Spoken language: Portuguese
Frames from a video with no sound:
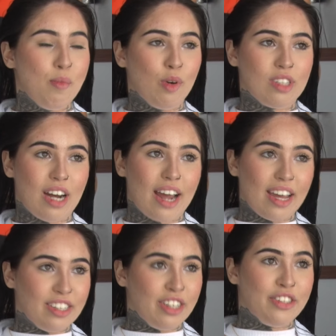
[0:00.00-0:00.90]
mostrar
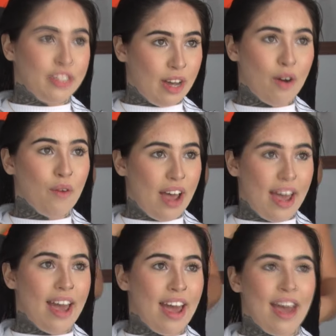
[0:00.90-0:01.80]
que a gente não
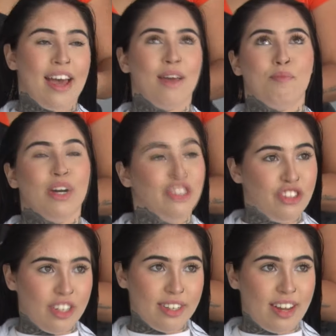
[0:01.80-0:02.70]
é
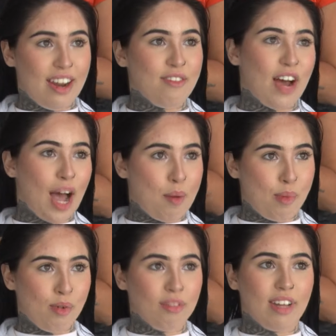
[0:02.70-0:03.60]
bandida, nem
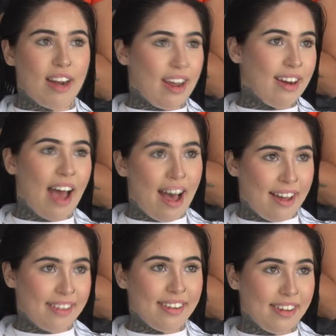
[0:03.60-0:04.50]
vagabunda, nem
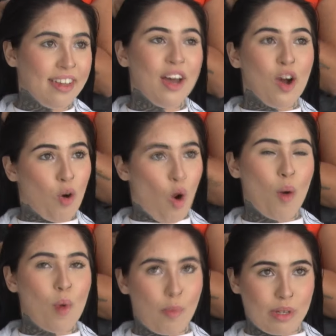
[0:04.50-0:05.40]
nada,
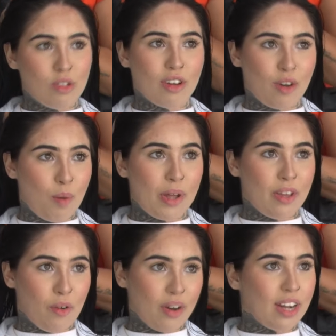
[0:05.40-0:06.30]
como a pessoa que
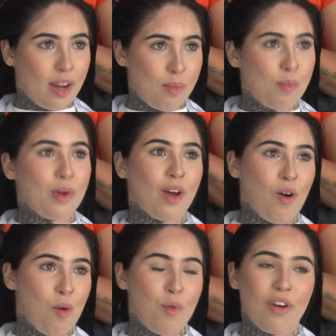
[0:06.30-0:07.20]
cometeu o crime, porque
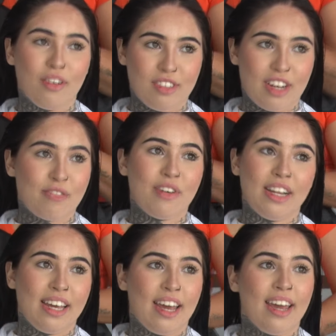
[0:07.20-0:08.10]
como eu já
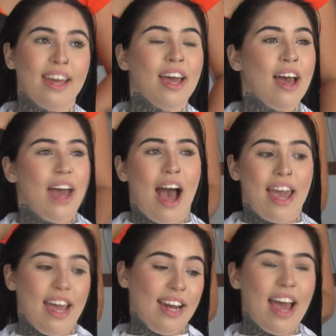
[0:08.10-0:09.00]
falei,
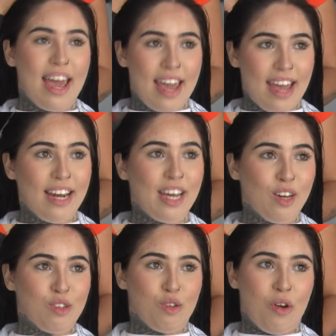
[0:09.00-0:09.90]
ele é ele,
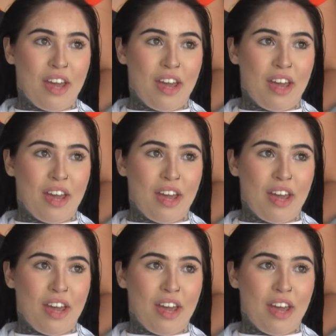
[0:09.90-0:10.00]
eu sou